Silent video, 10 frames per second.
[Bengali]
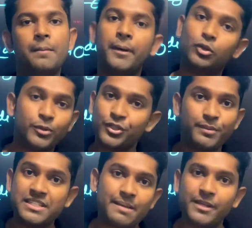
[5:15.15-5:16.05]
বাট তোমার যদি
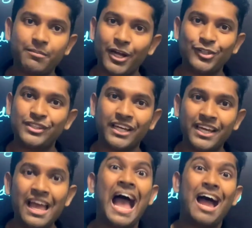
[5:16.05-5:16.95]
মেন সাবজেক্ট বায়োলজি
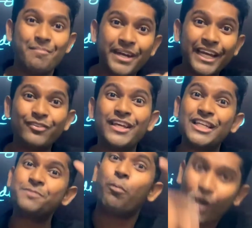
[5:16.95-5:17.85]
থাকে আর মেডিকেলে
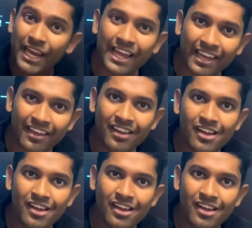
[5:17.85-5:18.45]
ইংলিশ পড়াই লাগে